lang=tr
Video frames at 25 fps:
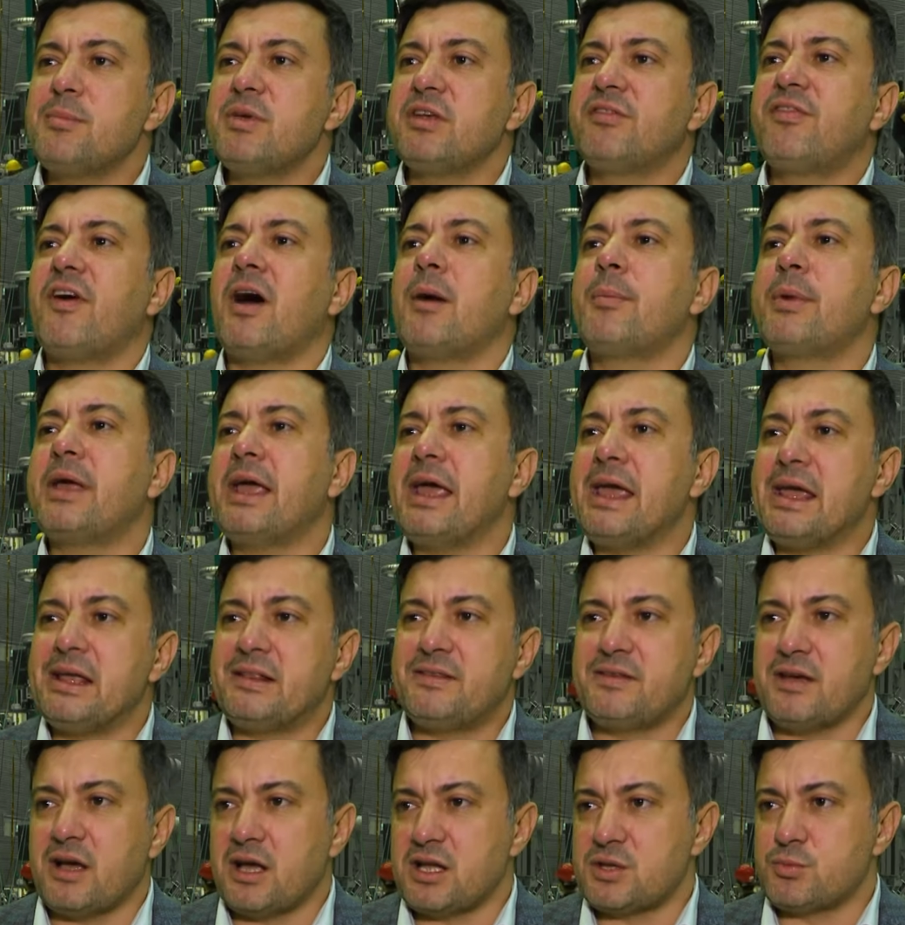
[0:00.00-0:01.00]
bir fabrikaya
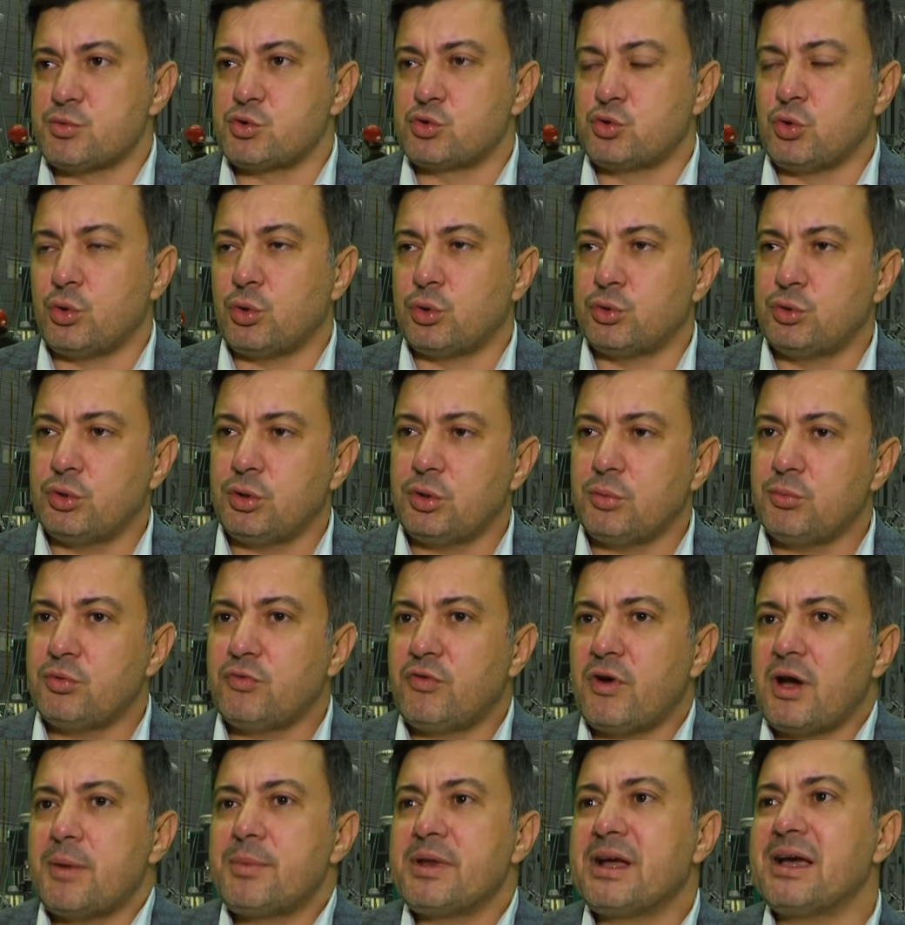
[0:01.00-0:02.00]
ihtiyacımız doğdu. Bu
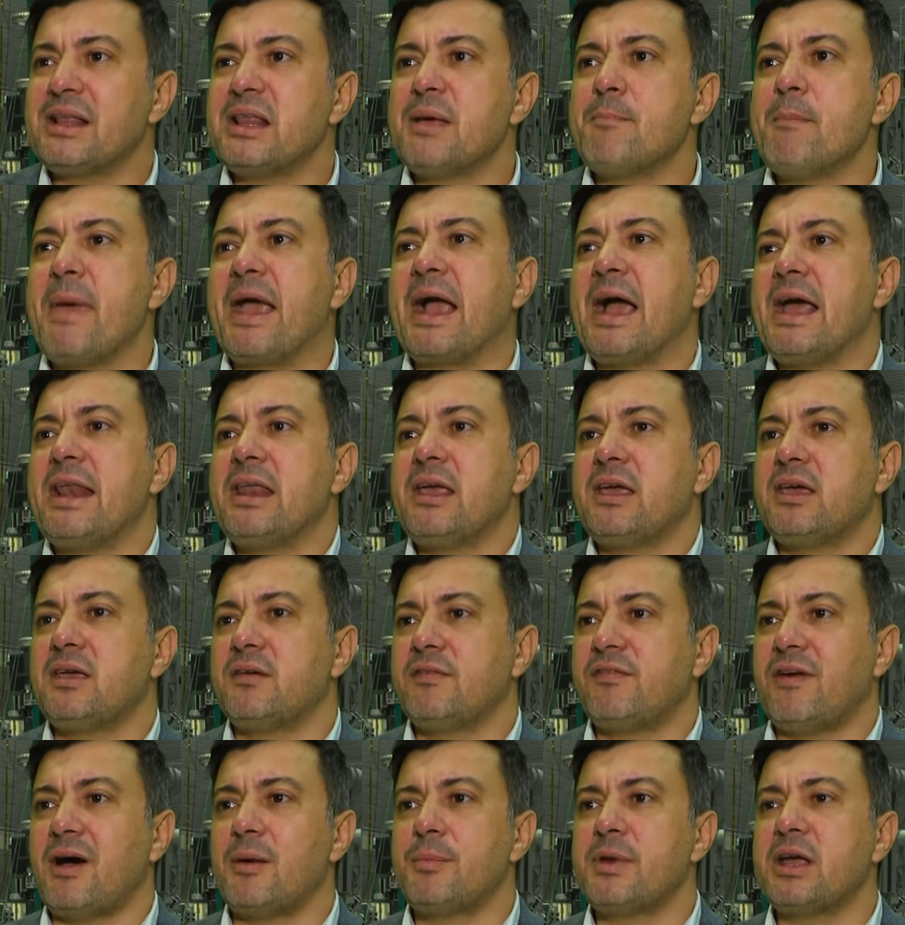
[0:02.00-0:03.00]
fabrikada mekanik
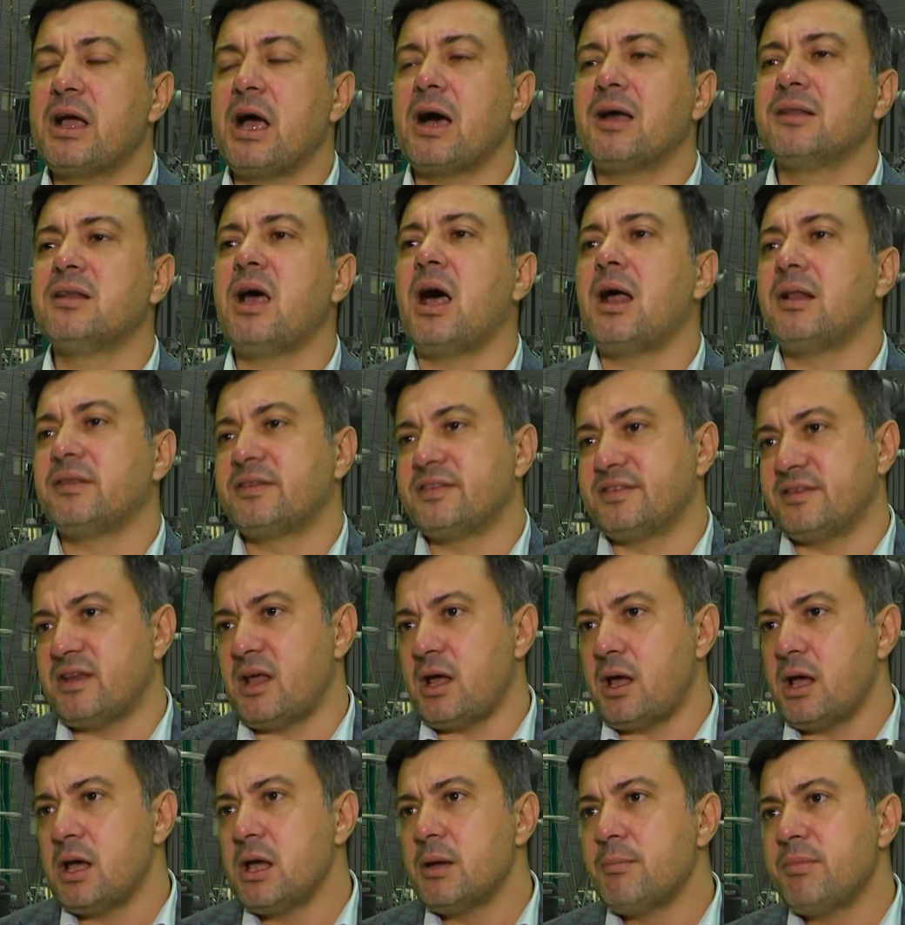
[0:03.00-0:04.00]
fabrika adı
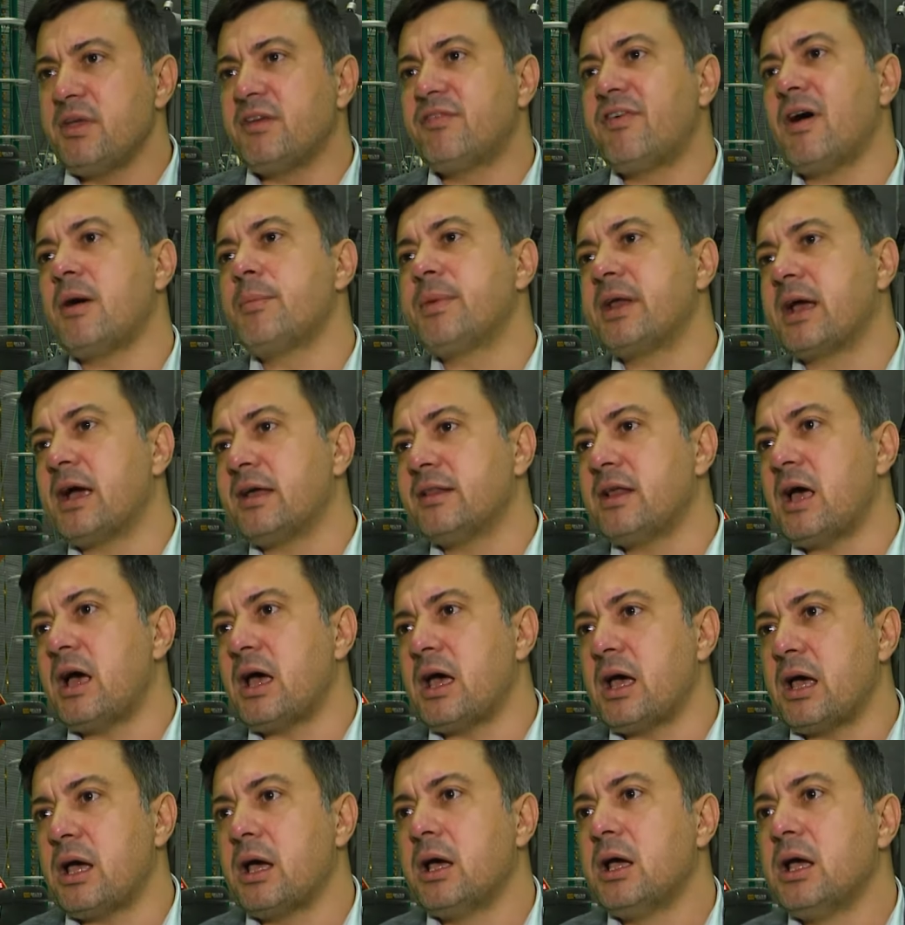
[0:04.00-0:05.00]
altında bir
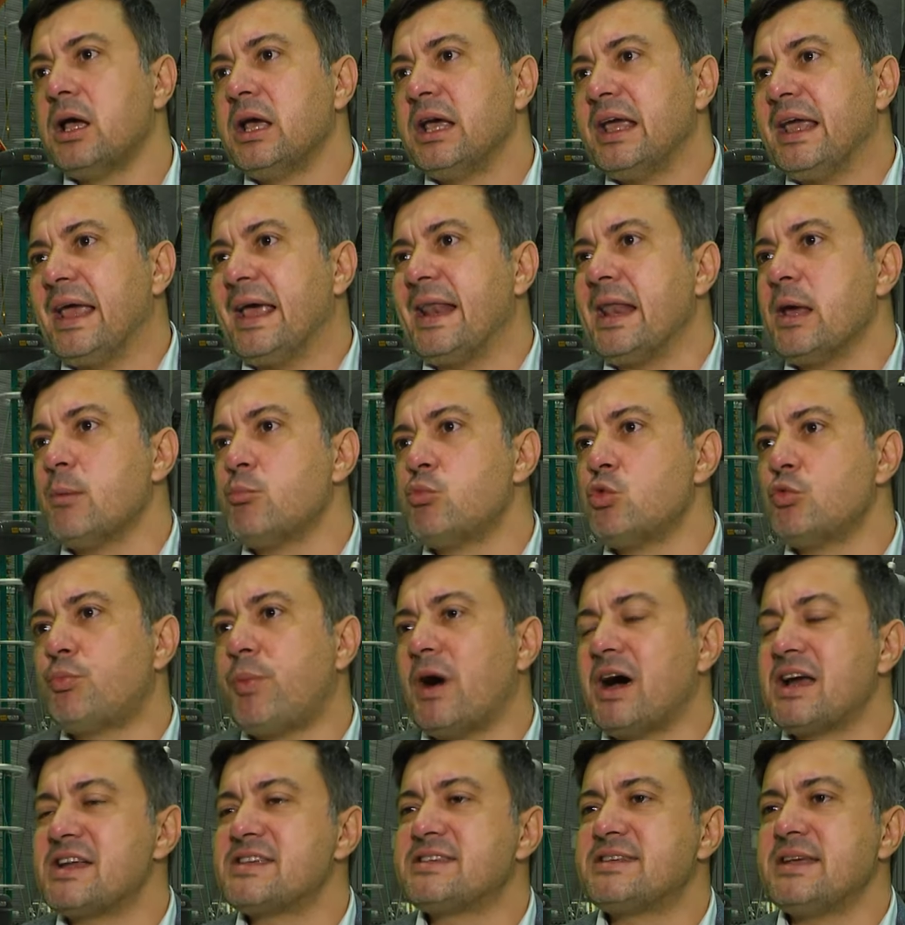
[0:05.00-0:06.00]
fabrikada yine bu
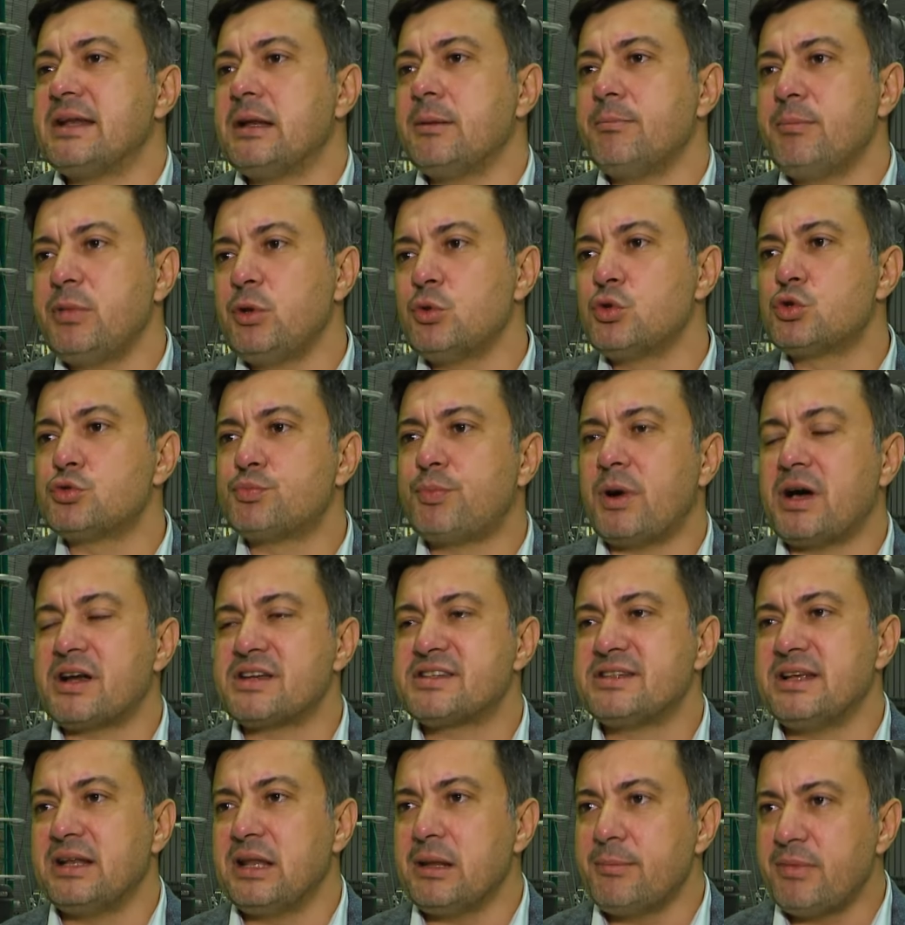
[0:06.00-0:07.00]
parselin bir üst
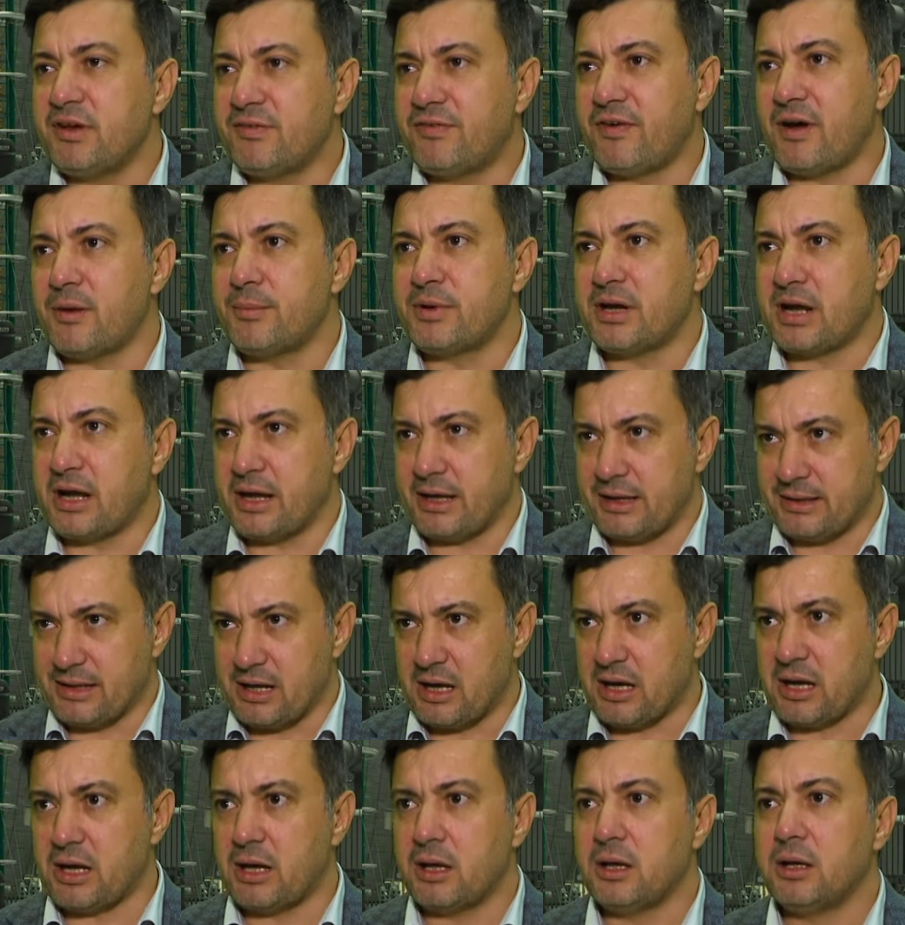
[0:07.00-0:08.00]
parselde bir fabrikaya
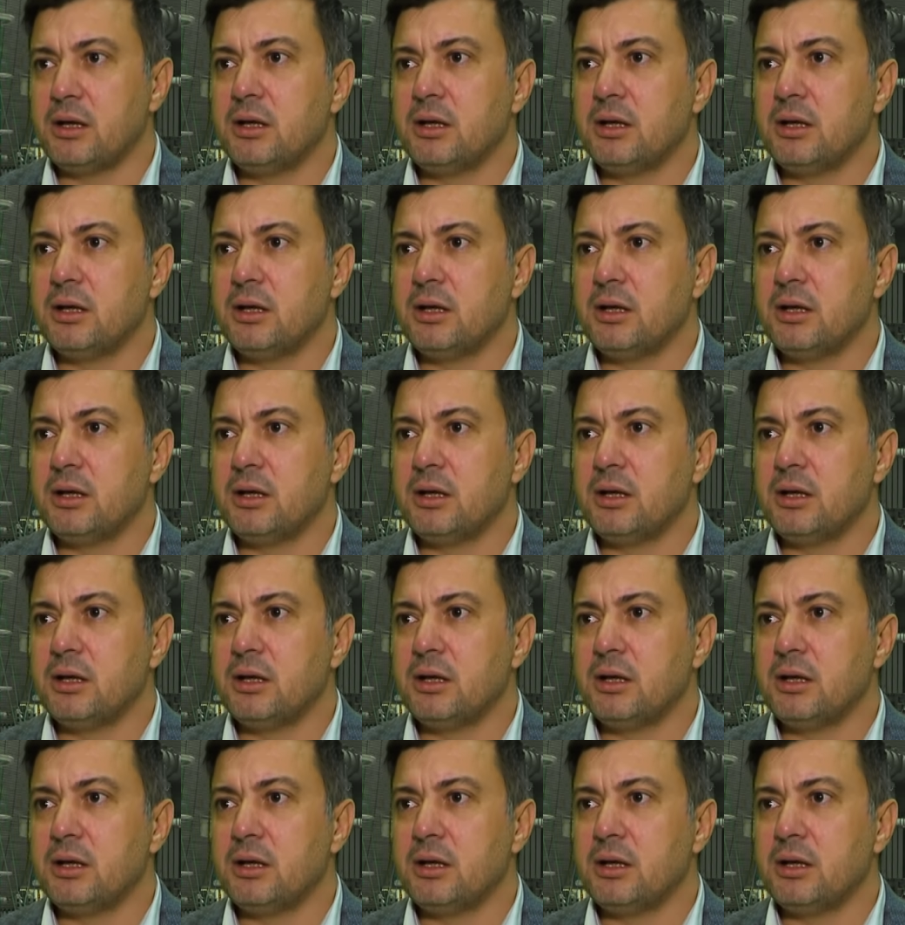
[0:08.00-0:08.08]
da